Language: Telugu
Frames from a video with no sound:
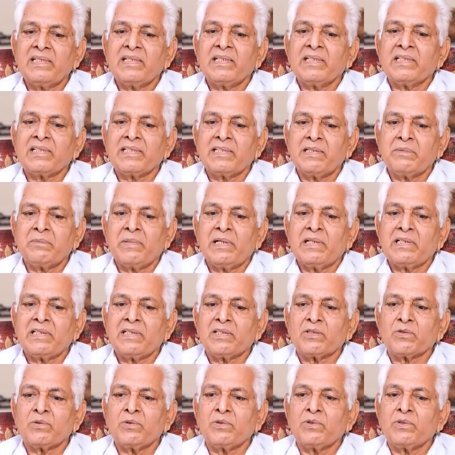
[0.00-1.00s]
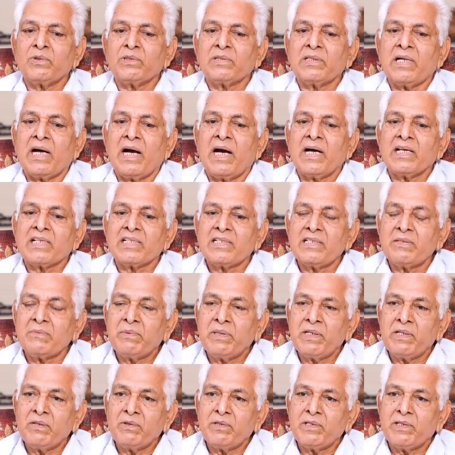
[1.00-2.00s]
నుంచి సినిమాలు చేసుకుంటూ వస్తే ఆ
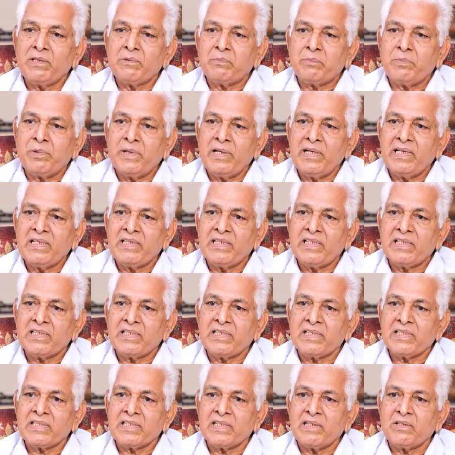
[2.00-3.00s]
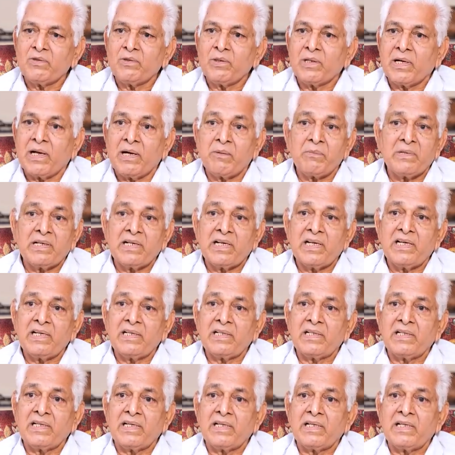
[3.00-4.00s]
సినిమాలో ఎప్పుడైతే చేశానో
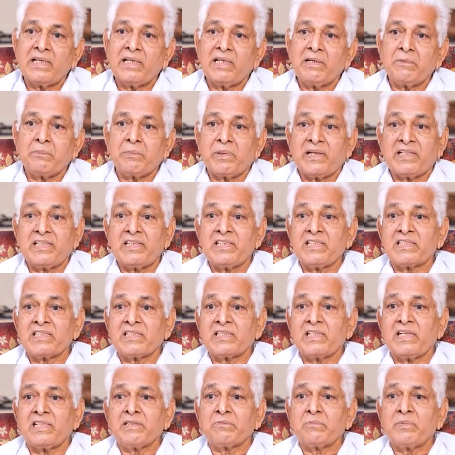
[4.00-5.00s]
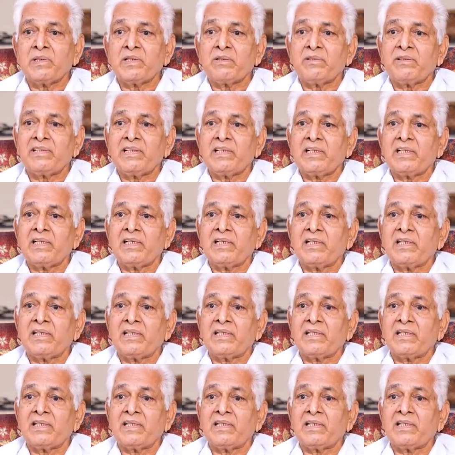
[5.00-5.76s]
రామానాయుడు గారి ప్రతిష్టాత్మకమైన